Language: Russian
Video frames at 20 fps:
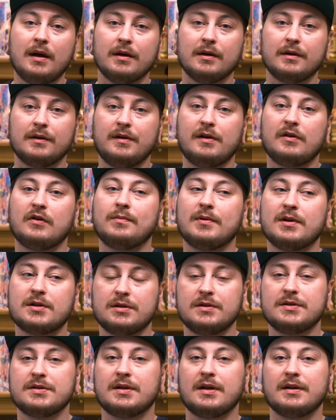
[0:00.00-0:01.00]
где
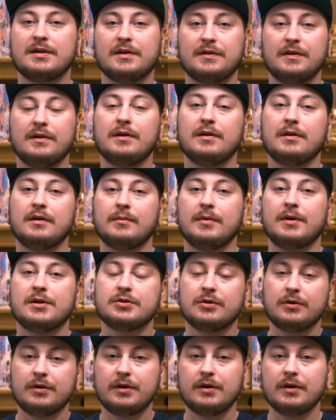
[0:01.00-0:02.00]
расположился относительно
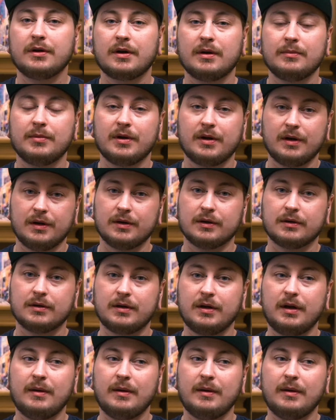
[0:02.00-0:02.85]
небольшой рыбный рынок.